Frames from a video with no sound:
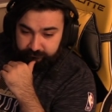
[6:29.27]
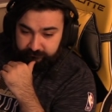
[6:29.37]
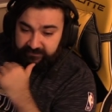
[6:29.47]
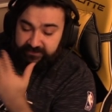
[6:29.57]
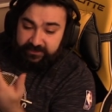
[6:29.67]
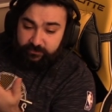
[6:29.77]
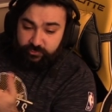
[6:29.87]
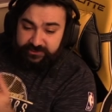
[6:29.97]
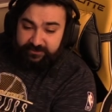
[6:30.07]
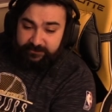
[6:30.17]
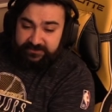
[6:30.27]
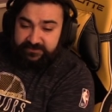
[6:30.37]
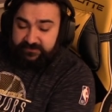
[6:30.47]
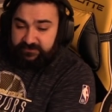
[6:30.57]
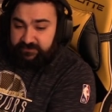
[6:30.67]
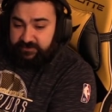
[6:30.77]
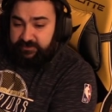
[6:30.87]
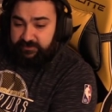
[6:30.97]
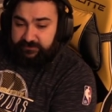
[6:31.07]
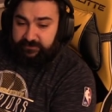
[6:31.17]
Ya gelen güncellemeler sizin için
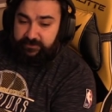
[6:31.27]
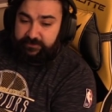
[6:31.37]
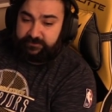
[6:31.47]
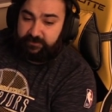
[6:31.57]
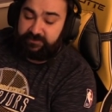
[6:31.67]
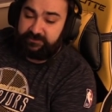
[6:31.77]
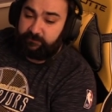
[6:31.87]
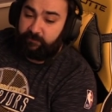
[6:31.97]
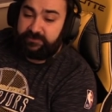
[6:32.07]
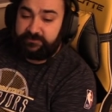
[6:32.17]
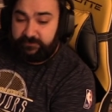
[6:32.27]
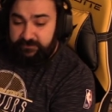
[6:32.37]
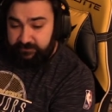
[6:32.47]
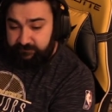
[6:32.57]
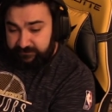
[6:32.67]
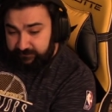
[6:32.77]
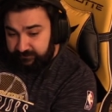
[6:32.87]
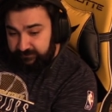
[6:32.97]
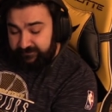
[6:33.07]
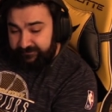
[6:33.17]
arkadaşlar yani savaşlık mavaşlık ne şey var.
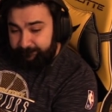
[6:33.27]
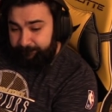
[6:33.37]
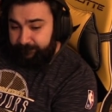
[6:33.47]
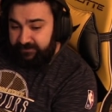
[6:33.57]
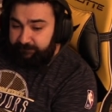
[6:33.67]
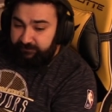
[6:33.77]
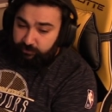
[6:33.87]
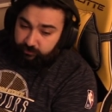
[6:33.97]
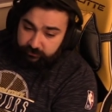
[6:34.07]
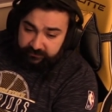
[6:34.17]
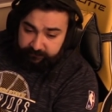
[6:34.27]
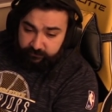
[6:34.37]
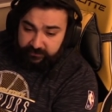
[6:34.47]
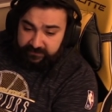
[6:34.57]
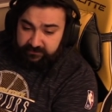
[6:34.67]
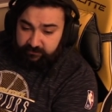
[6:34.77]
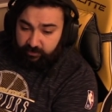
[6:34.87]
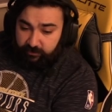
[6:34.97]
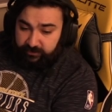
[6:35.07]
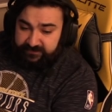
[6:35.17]
Yapılmıyordu. Yapılıyor artık
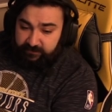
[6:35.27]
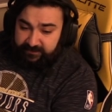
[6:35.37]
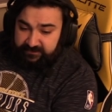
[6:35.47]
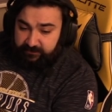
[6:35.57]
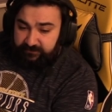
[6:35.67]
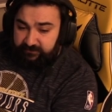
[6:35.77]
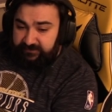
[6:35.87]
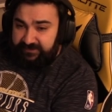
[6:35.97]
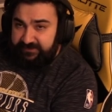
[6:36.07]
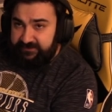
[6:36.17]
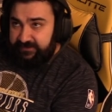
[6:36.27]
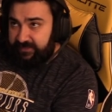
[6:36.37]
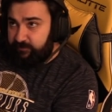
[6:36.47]
öyle böyle zaman zaman gerek yani